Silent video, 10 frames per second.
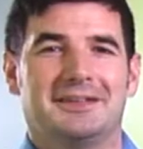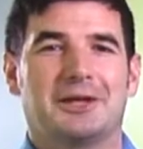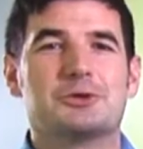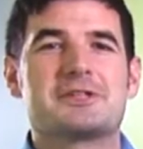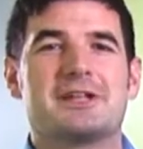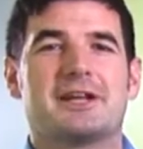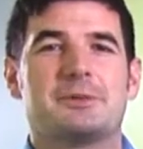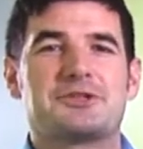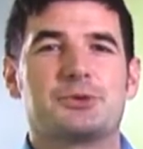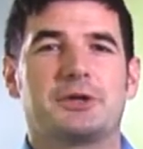Der
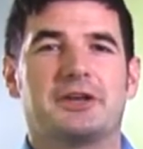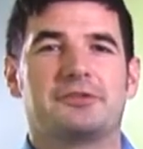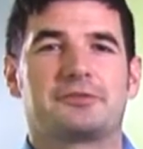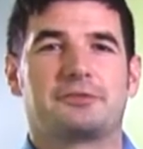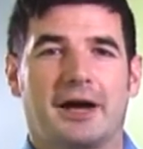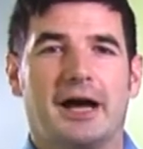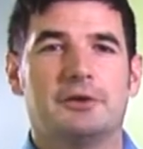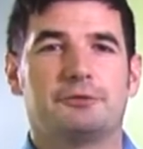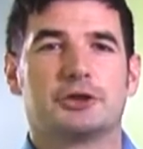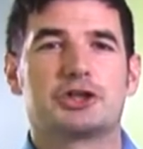Kunstlederbezug ist
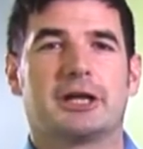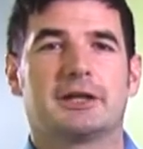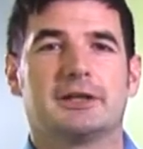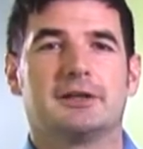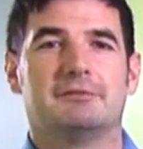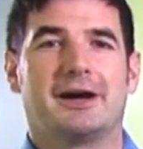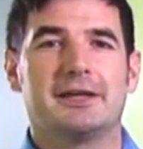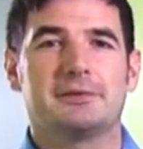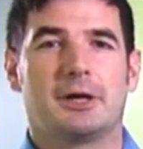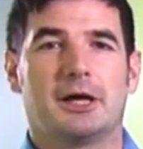frei von schädlichen
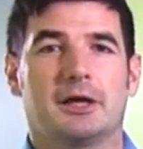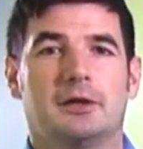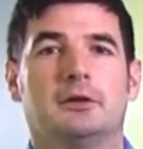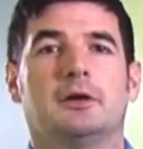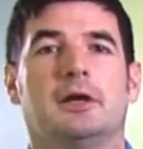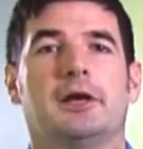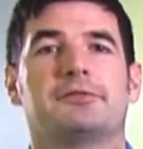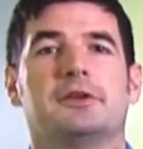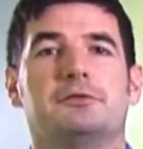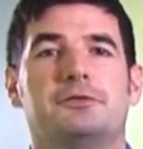Weichmachern, er ist in